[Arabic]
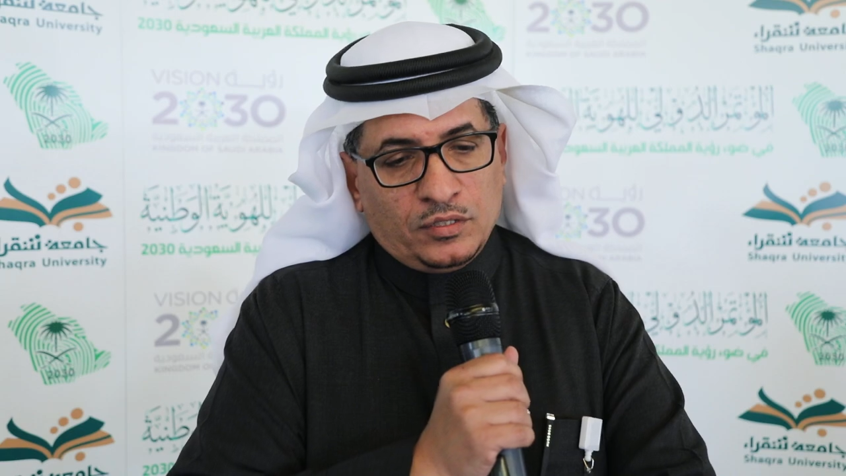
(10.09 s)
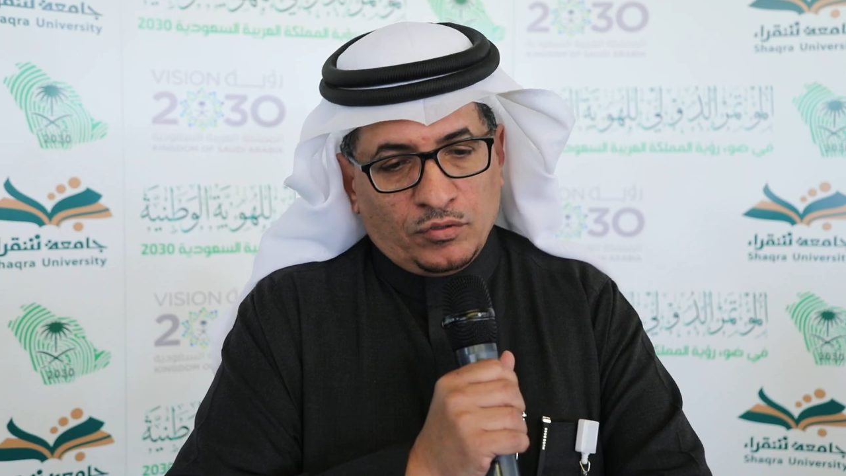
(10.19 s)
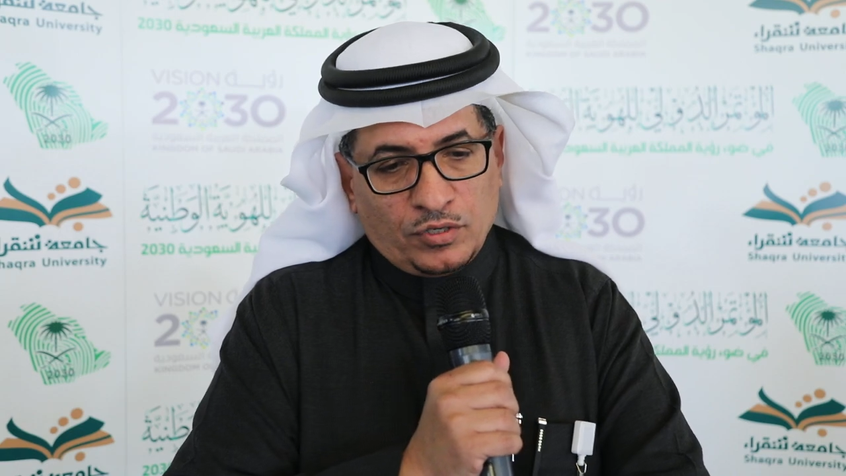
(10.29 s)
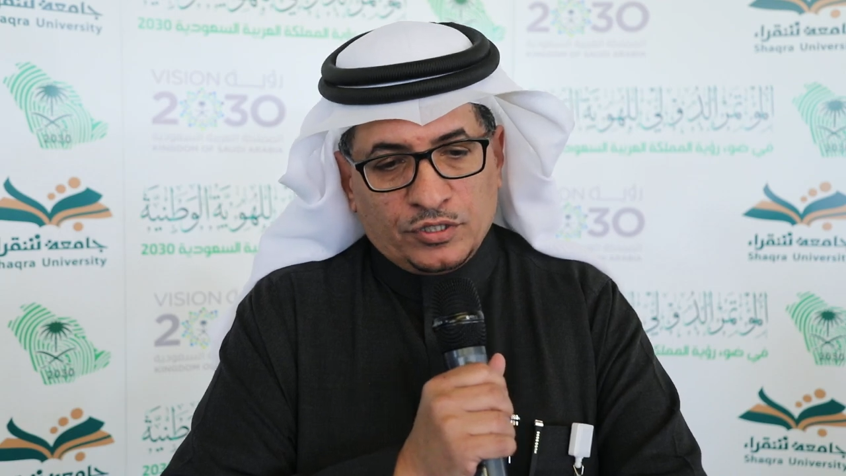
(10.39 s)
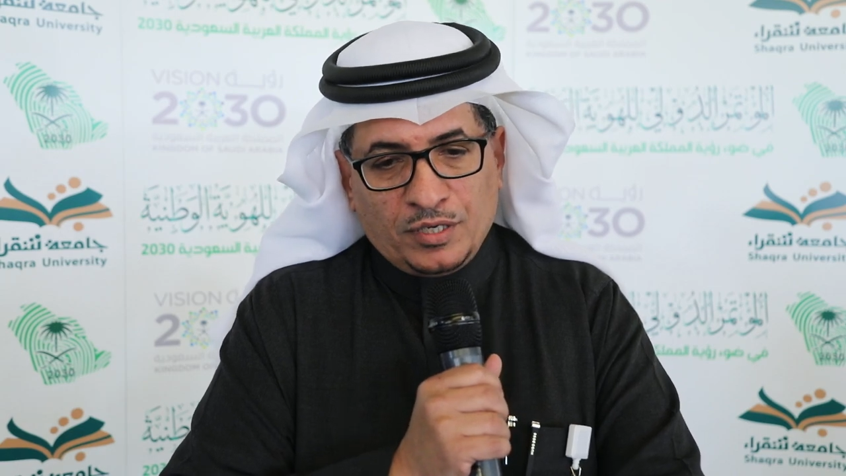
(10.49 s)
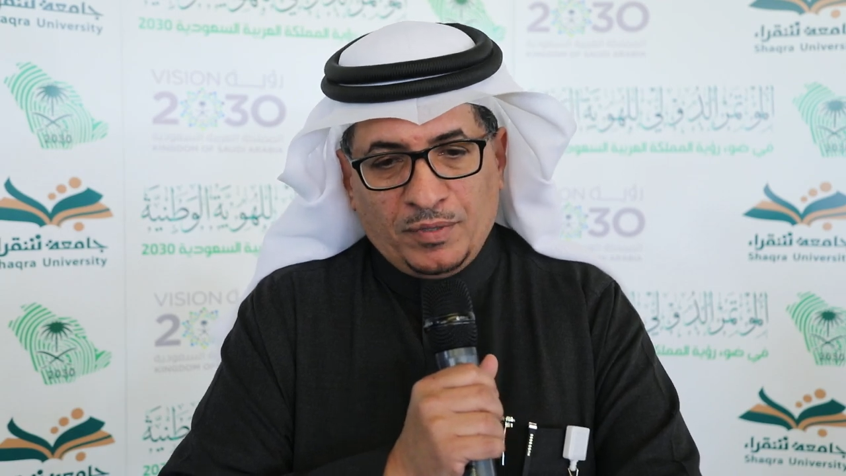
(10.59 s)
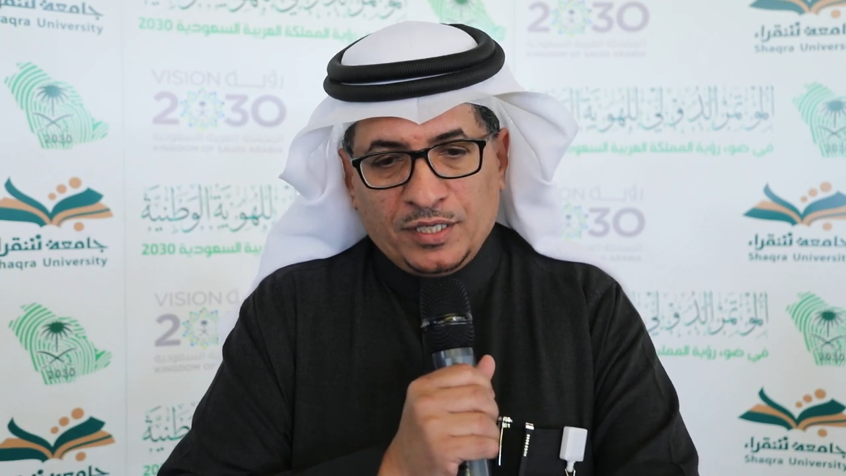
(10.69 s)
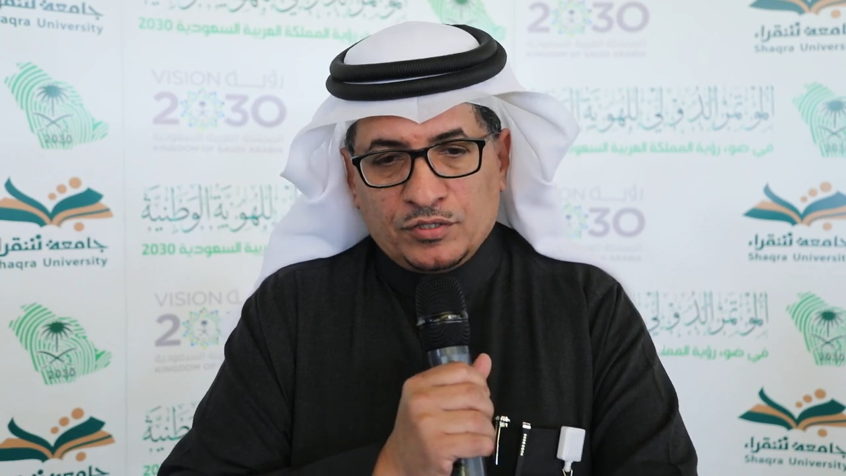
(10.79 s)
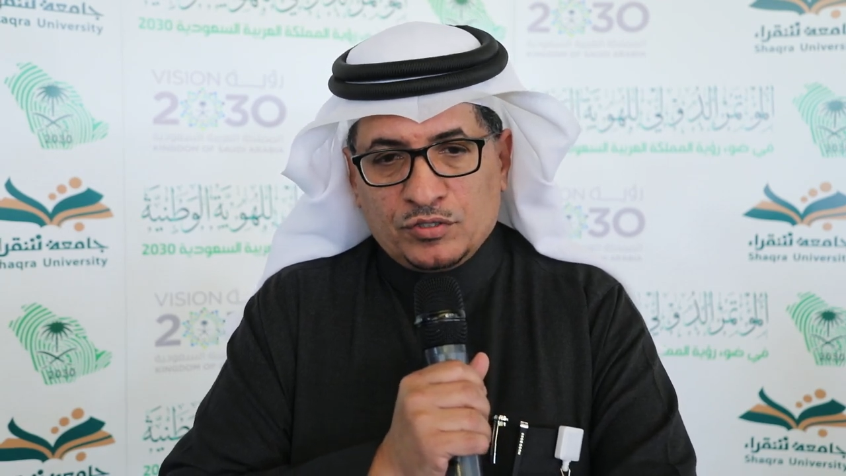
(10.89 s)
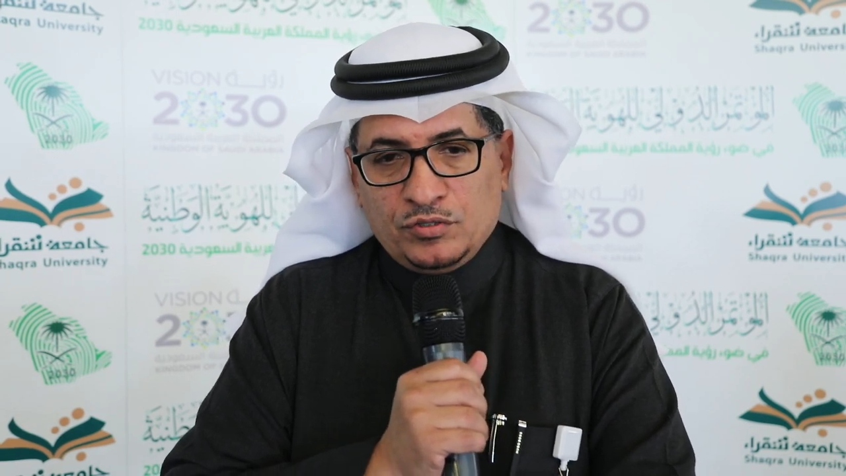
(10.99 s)
دور
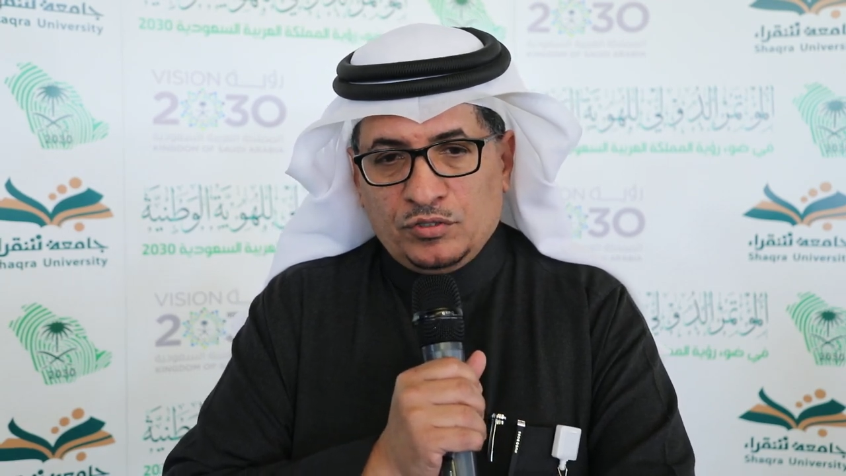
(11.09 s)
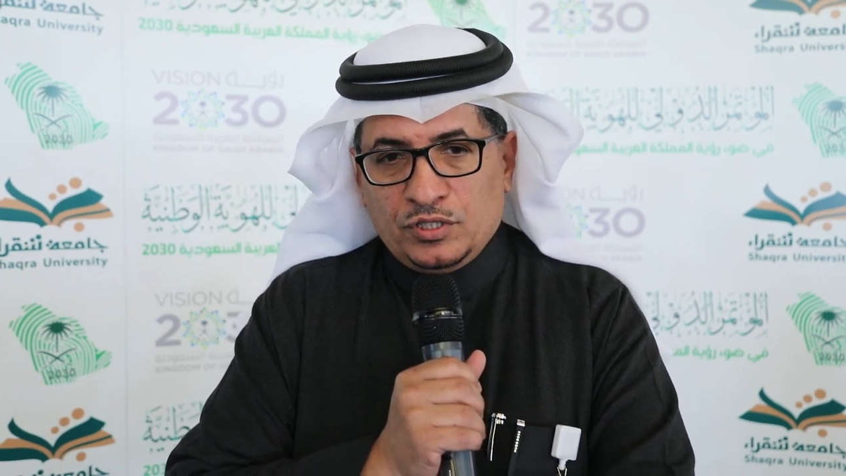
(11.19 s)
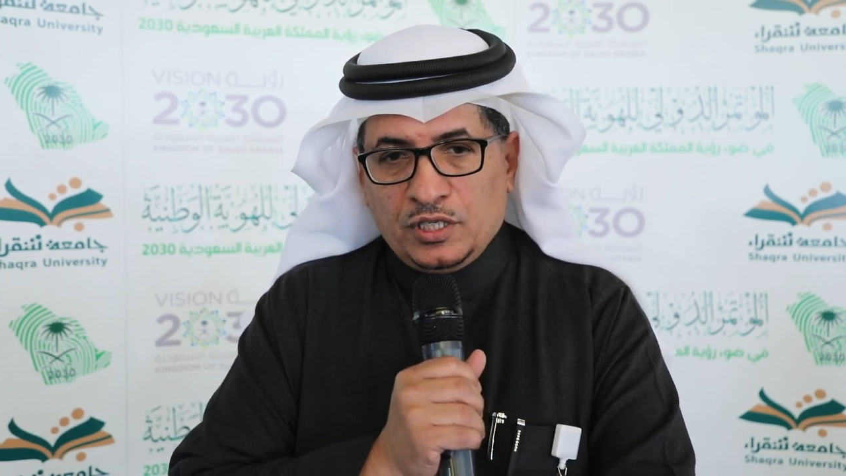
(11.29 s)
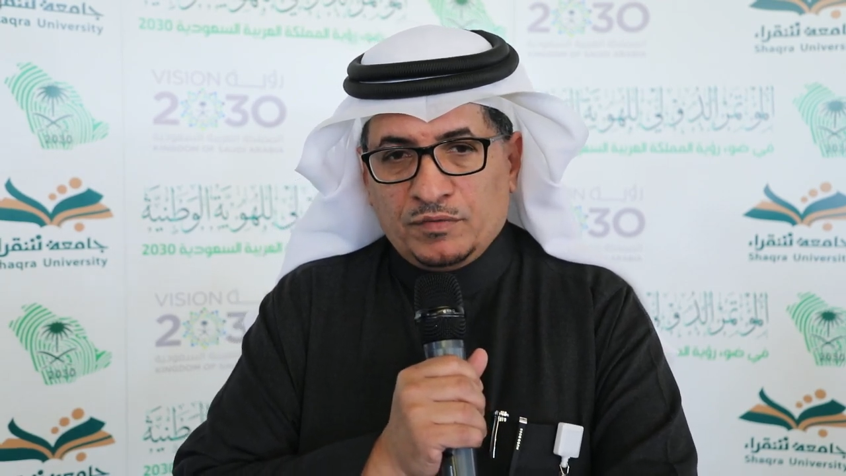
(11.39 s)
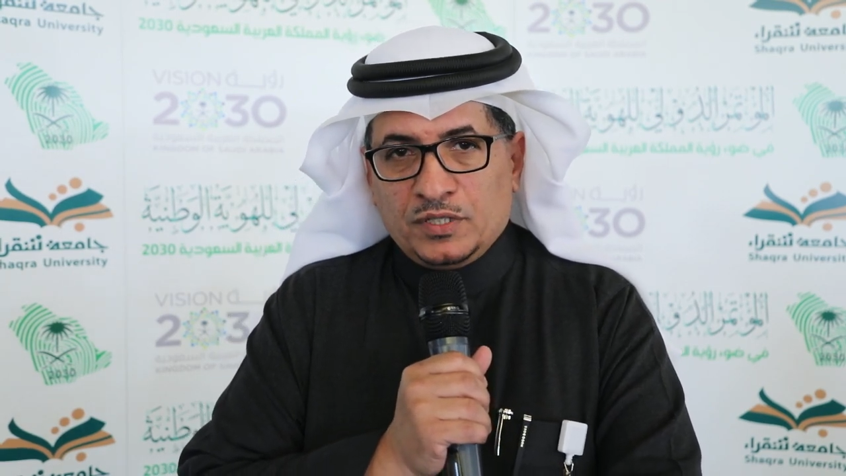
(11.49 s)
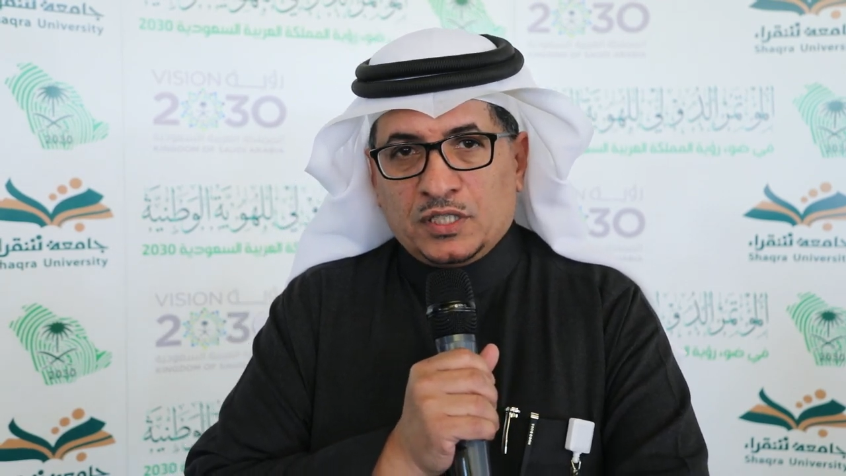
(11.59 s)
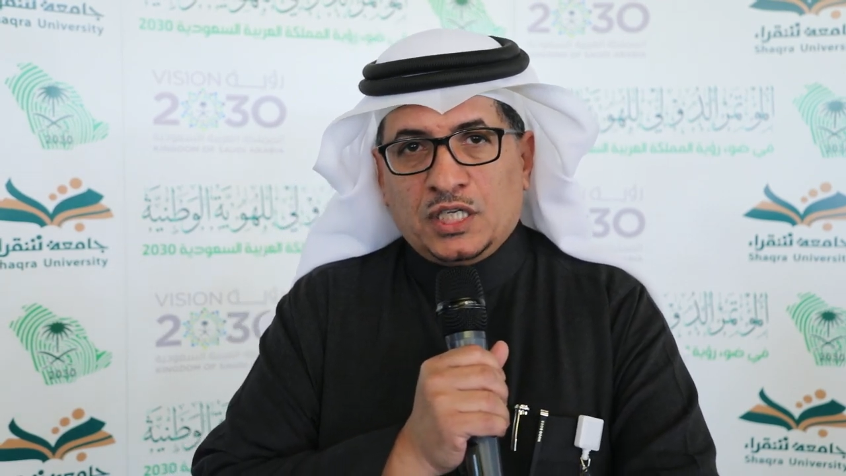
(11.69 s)
الجامعات السعودية في